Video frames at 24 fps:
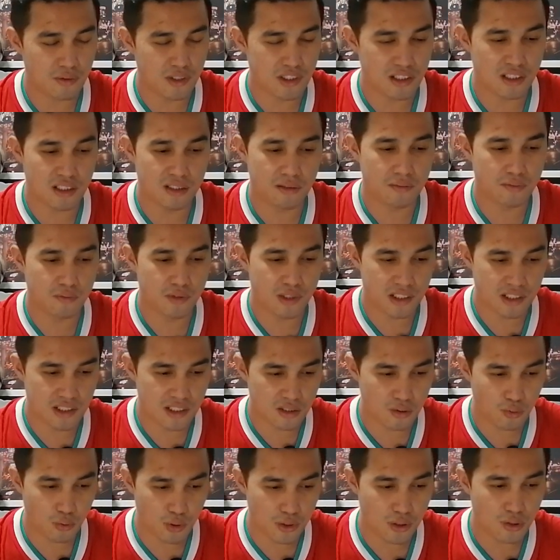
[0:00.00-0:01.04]
วิซิ
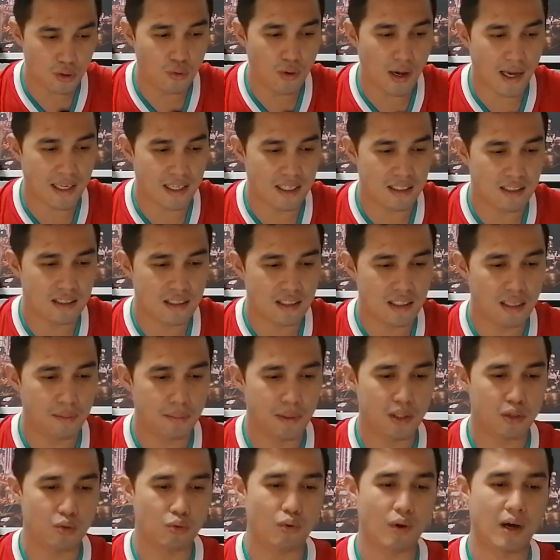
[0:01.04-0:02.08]
ซิอุสด้วยที่
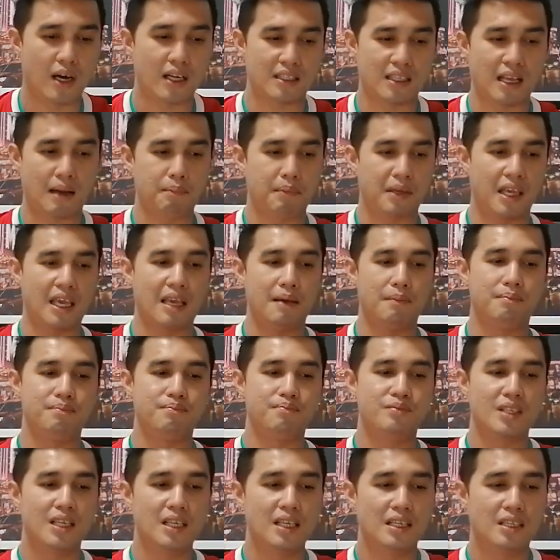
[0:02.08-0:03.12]
เป็นตัวทำเกม
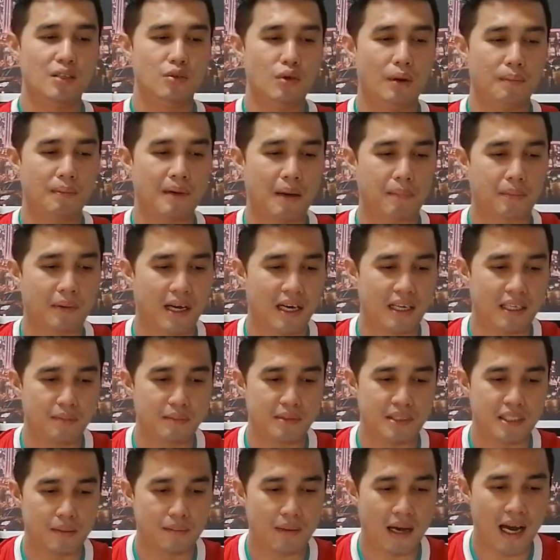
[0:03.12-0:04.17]
ร่วมกับคาริ
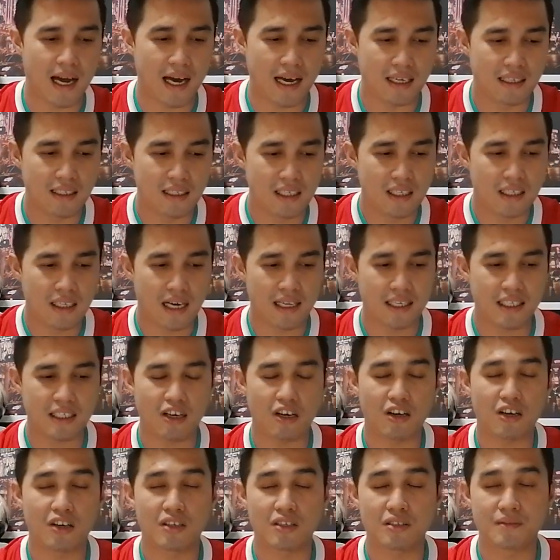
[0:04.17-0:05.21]
มิเซมาอันนี้
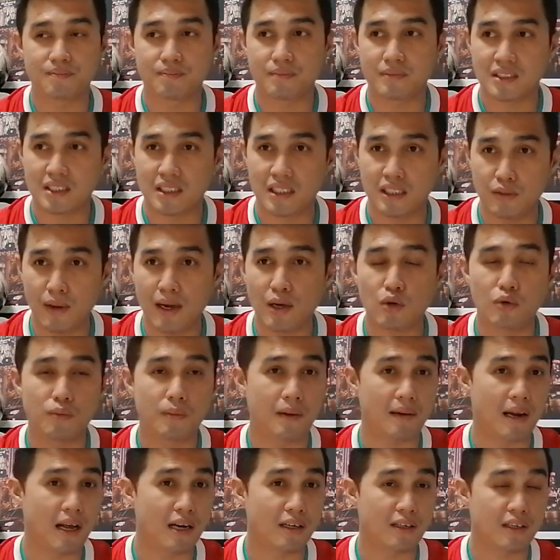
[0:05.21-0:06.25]
ก็ถือว่าคุณ
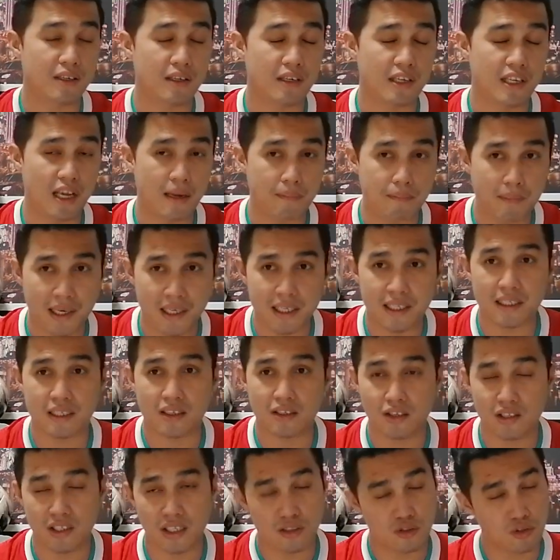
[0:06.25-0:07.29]
กำลังเรียนมาดริด
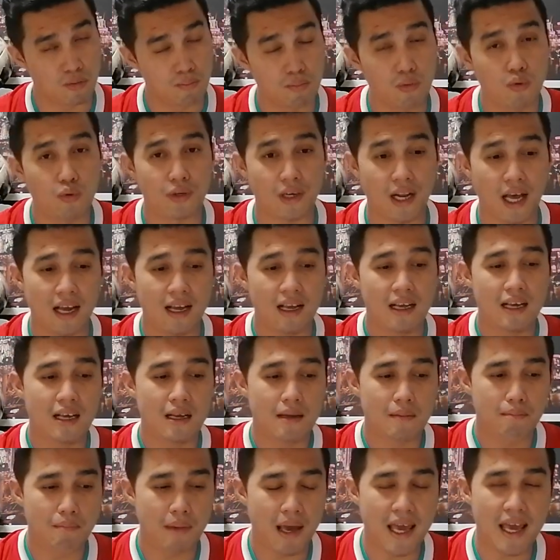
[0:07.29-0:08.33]
ก็ยังสมบูรณ์นะ
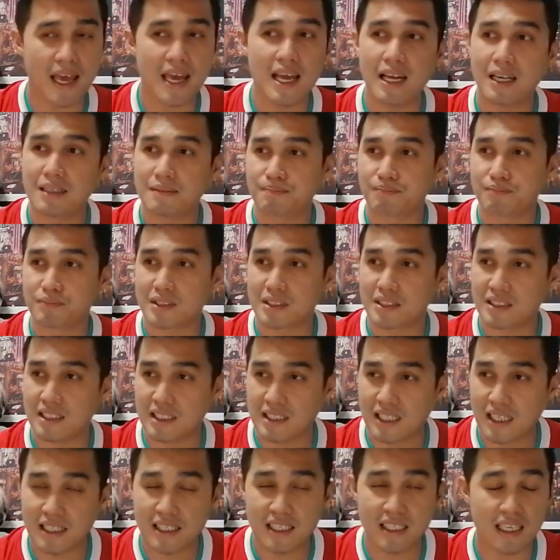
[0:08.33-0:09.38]
แม้ซี
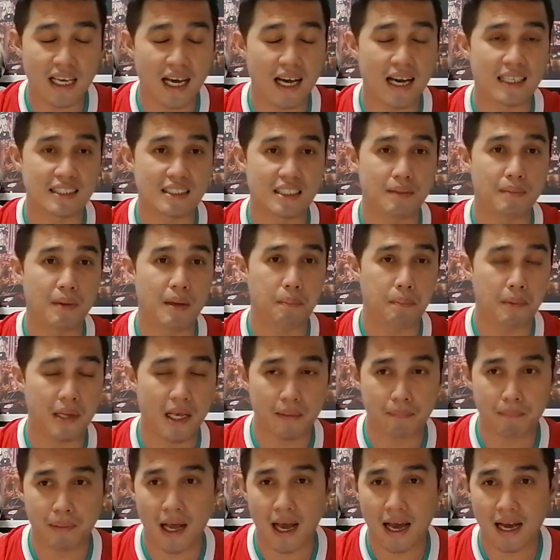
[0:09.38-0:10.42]
ซั่นนี้อาจจะไม่เป
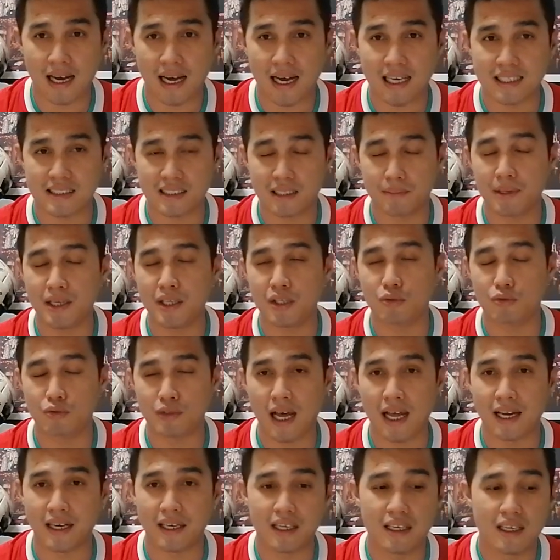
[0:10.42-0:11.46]
รี้ยงปร่างอาจจะไม่ดู
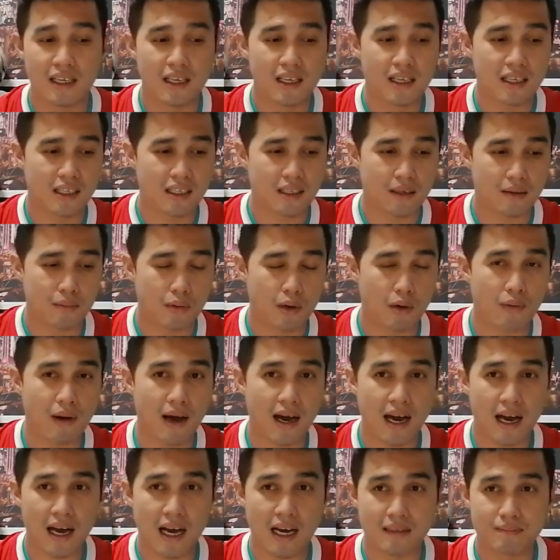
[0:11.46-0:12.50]
ดัน เพราะ
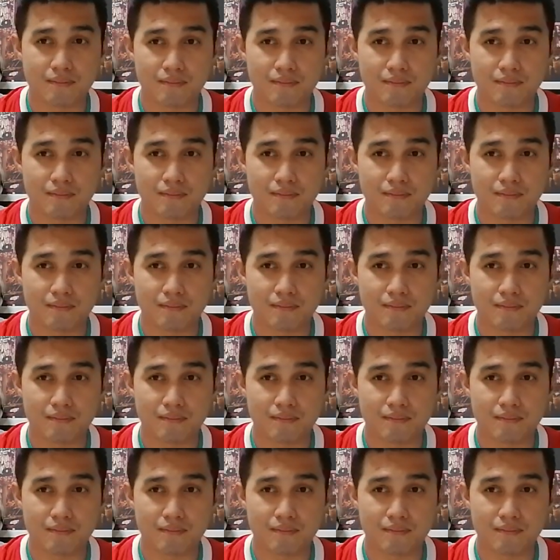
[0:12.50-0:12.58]
ว่า